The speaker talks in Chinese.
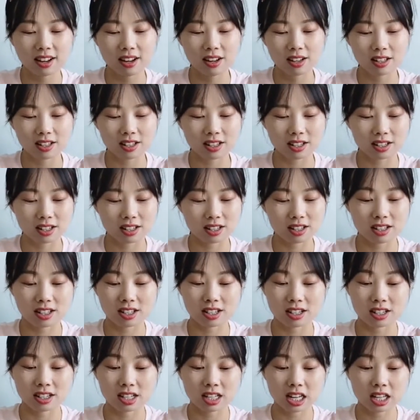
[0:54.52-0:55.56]

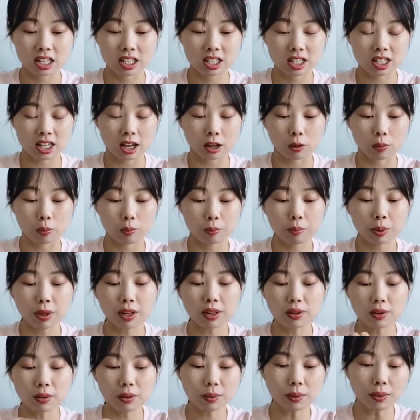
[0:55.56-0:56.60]
是小冰
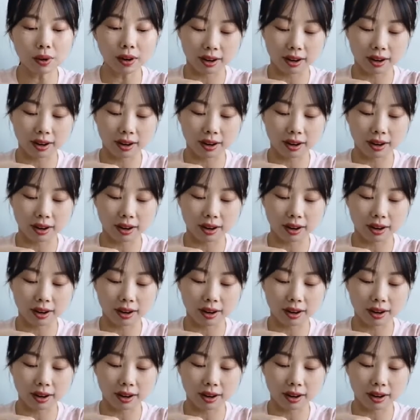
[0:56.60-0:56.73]
棍